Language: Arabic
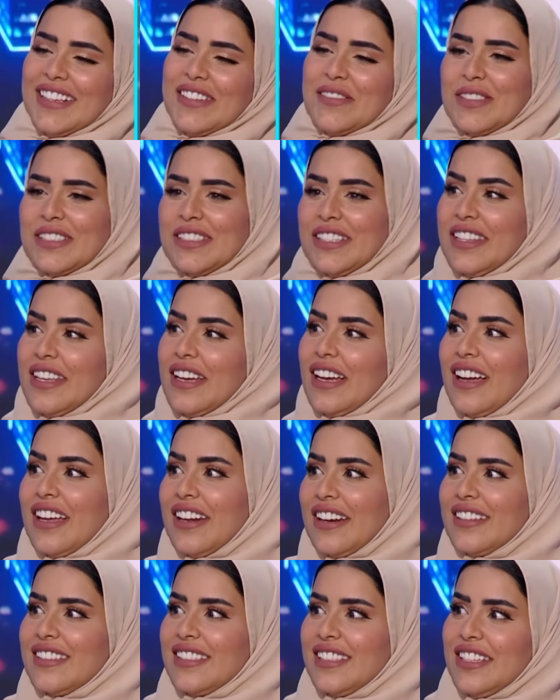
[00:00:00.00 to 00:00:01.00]
بس اذا
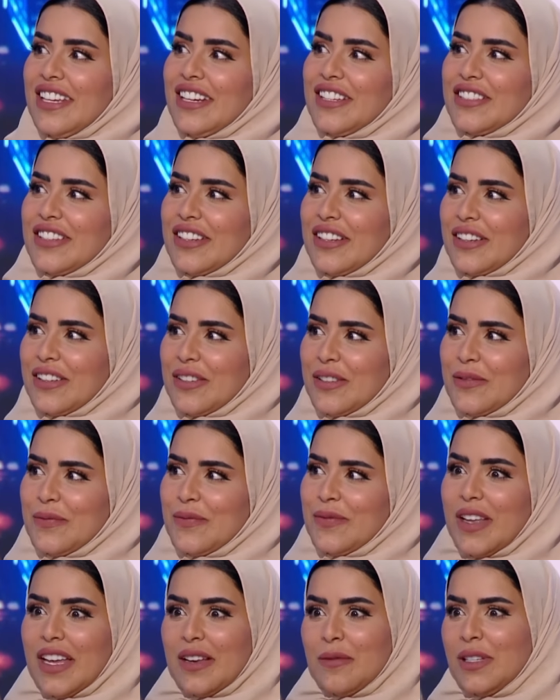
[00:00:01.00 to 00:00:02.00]
قررت اني اكشخ
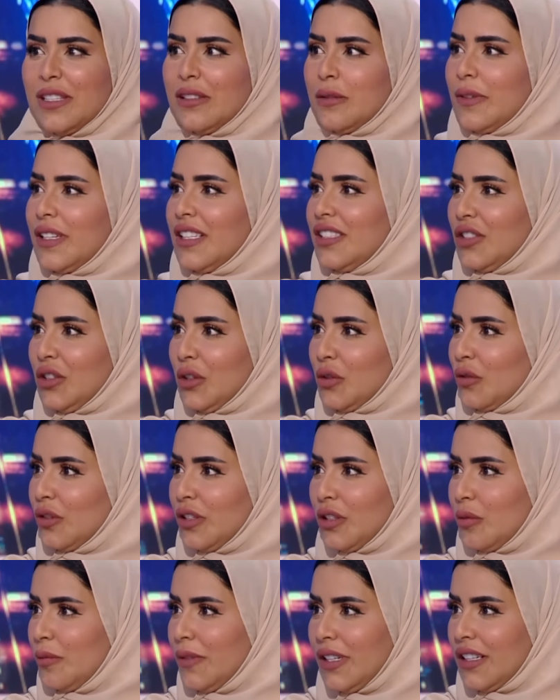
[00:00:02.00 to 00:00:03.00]
إيه. انا ما ادري البنات يحطون
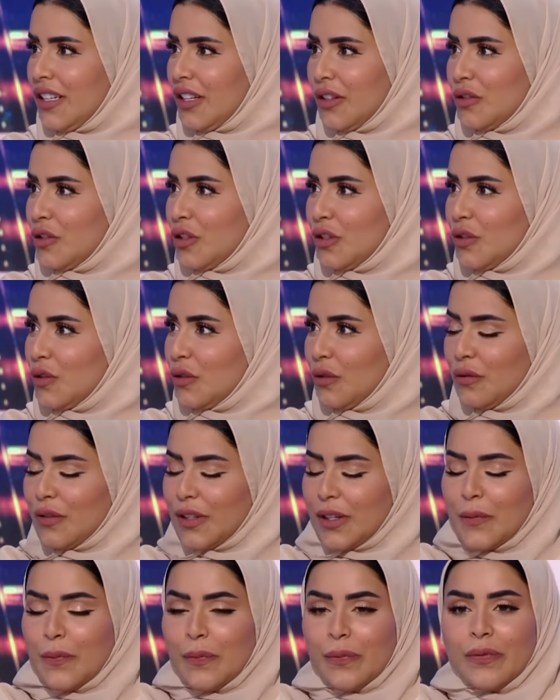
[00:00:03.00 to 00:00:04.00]
يوميا هذا ايش يحسون فيه
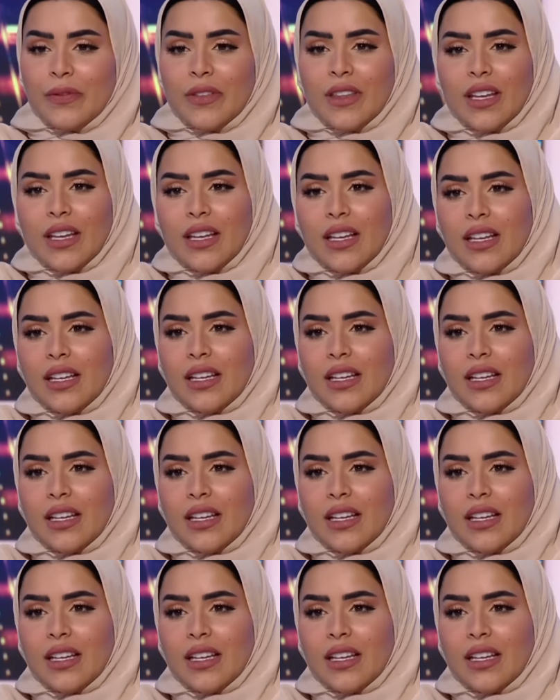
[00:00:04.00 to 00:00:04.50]
تحطون عدسات